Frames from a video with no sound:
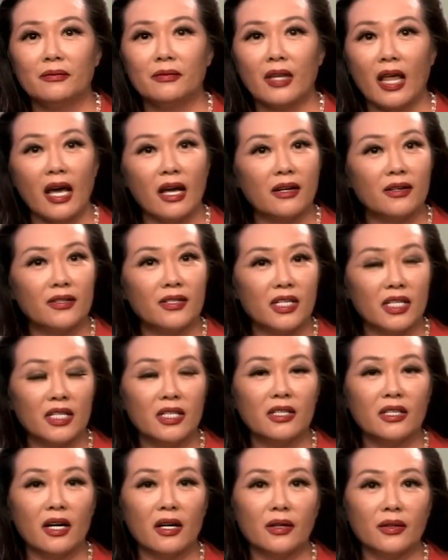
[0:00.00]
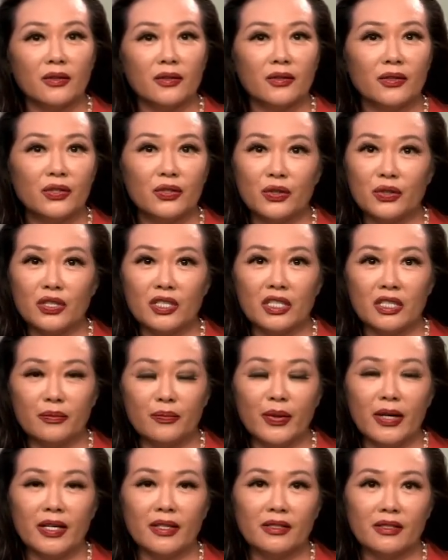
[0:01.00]
但这一等就是一
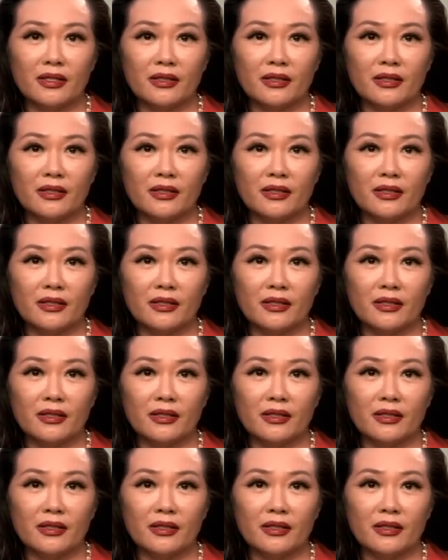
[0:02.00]
辈子。